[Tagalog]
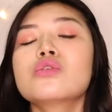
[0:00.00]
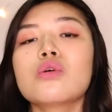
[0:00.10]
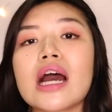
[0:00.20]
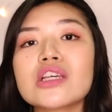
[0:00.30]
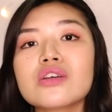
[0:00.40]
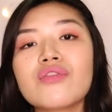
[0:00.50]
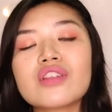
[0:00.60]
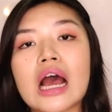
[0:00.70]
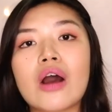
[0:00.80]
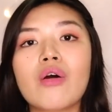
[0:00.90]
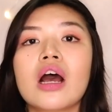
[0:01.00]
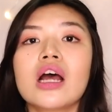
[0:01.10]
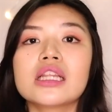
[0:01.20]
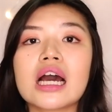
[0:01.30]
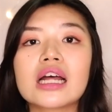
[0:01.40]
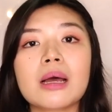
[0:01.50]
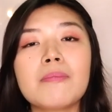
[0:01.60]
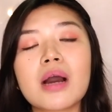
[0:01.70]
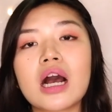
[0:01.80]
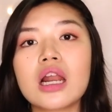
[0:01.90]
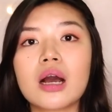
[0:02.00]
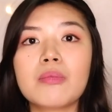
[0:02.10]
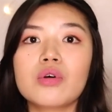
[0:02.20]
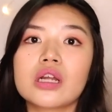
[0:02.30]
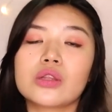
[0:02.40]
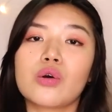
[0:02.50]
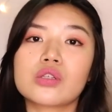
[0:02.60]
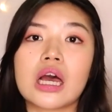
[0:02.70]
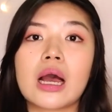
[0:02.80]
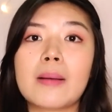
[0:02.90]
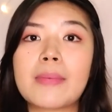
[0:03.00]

So as of now, nakatambak lang muna to sa